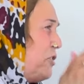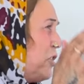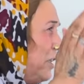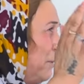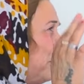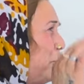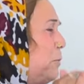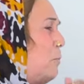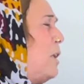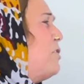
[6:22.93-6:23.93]
جدع
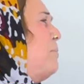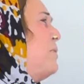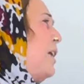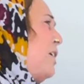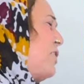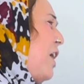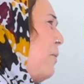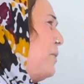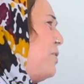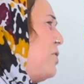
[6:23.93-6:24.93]
ببووم واجم زە کەچکا
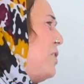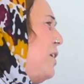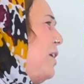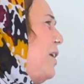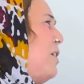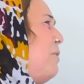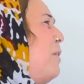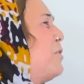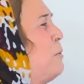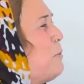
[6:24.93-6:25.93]
خۆ دژشت
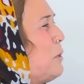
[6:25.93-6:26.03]
بەچم آه.